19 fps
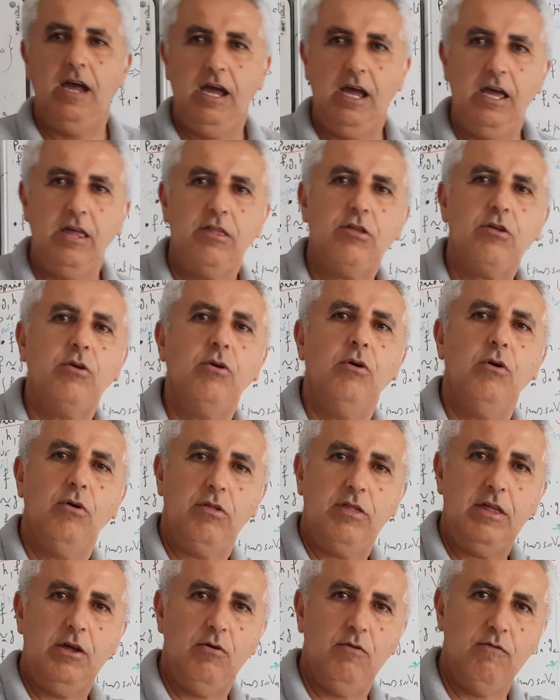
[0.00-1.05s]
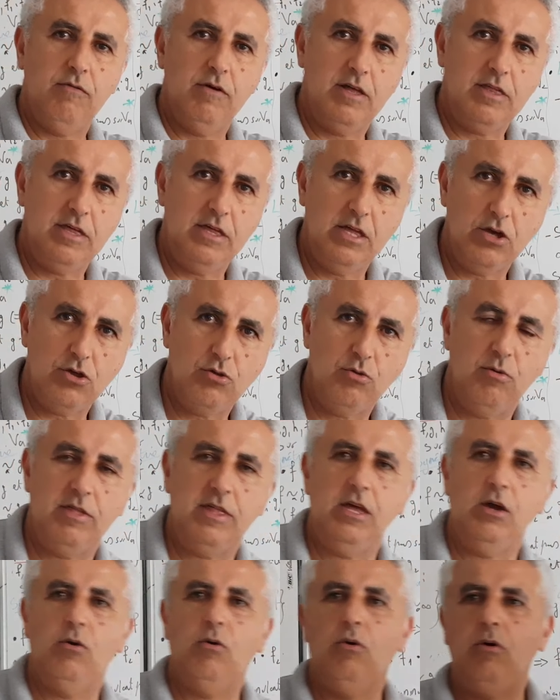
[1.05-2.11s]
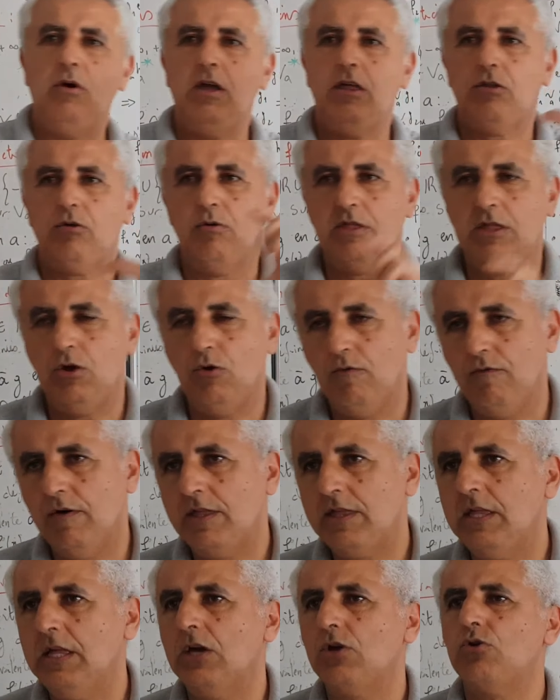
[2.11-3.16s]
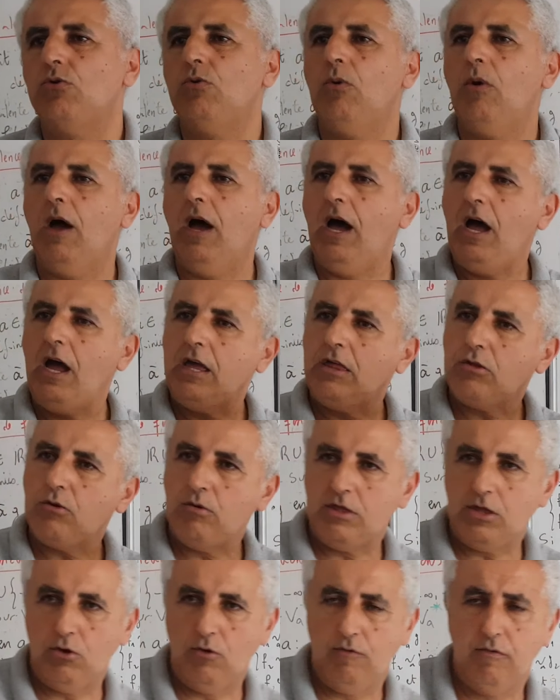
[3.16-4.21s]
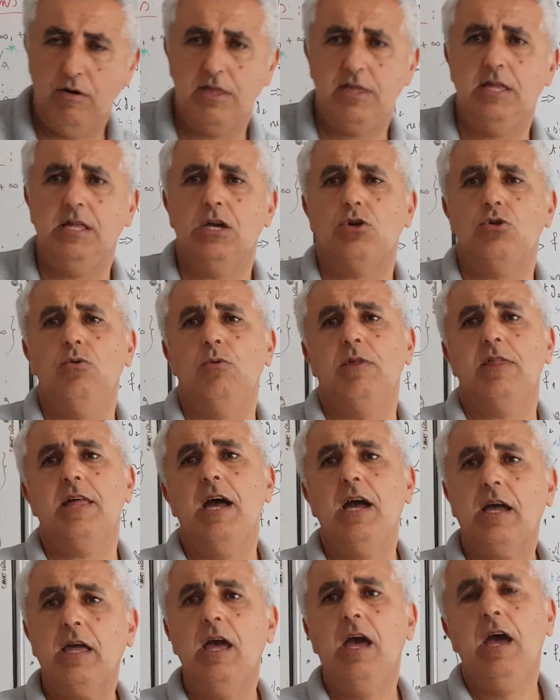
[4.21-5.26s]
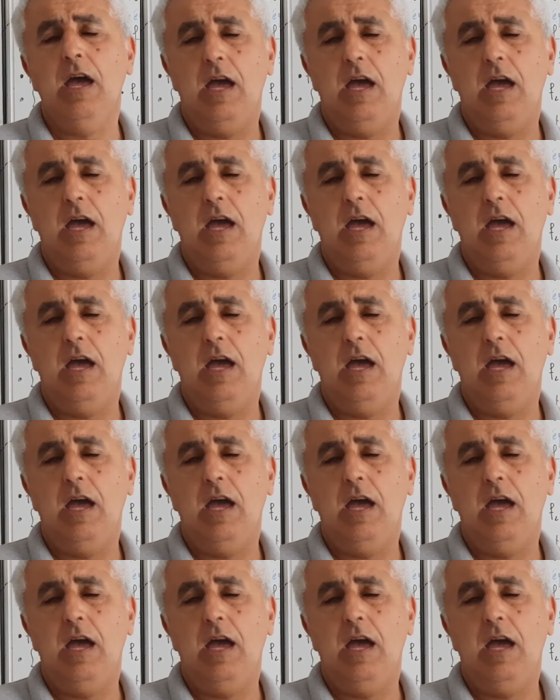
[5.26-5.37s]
est-ce que c'est au voisinage de 0 Est-ce que c'est au voisinage de 1 Est-ce que c'est au voisinage de 5